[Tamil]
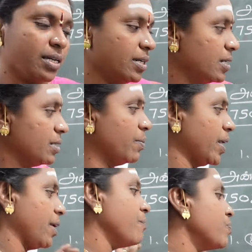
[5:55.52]
இது
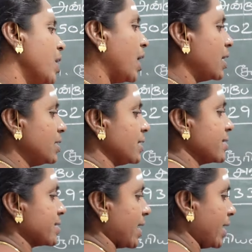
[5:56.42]
மாதிரி அடுத்தது
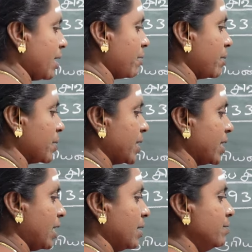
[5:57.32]
சனி அப்படின்னு
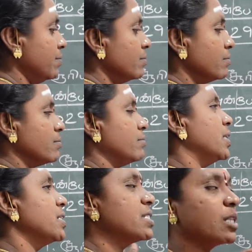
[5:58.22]
பார்த்தீங்கன்னா இந்த
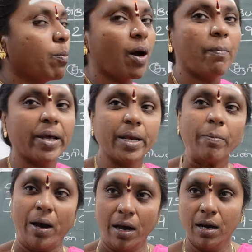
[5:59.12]
சித்தப்பா
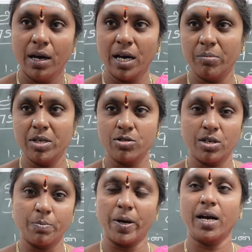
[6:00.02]
பெரியப்பா அப்படின்னு
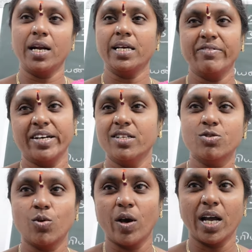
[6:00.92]
சொல்லிட்டு பங்காளி வீடுன்னு
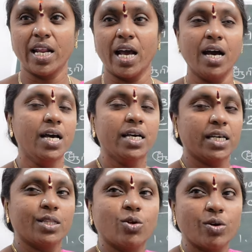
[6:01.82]
சொல்லுவாங்க இல்லையா எந்த ஒரு